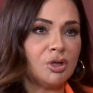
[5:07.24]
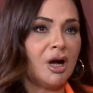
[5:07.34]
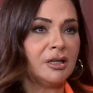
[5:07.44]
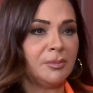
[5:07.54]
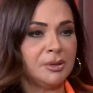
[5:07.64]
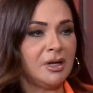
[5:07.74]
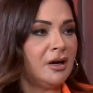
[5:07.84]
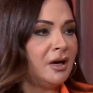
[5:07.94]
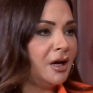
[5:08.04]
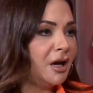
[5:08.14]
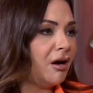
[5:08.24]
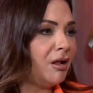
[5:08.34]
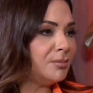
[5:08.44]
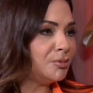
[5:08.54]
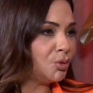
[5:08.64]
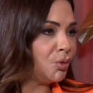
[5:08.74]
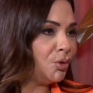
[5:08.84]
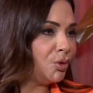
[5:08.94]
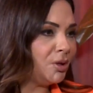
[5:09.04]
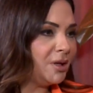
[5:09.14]
bu şarkı Pınar. Al bunu
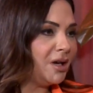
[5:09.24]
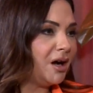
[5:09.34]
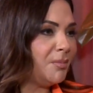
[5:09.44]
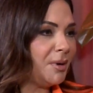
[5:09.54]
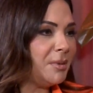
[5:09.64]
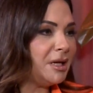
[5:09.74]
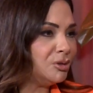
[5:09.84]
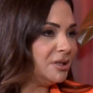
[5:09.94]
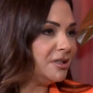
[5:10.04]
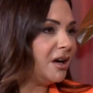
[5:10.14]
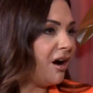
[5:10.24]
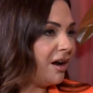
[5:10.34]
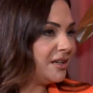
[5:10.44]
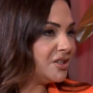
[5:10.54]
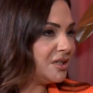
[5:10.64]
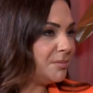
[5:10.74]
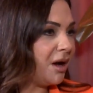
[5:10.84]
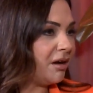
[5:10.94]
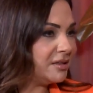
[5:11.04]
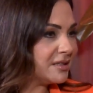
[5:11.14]
oku ama melodinin haricinde
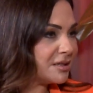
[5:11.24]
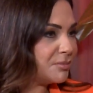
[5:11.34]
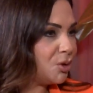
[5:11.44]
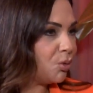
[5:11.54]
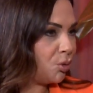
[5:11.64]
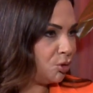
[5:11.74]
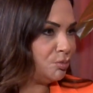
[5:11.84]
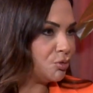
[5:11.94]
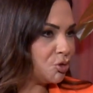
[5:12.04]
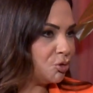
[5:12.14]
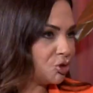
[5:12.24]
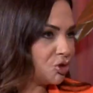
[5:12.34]
bir anlatımı yok. Okur musun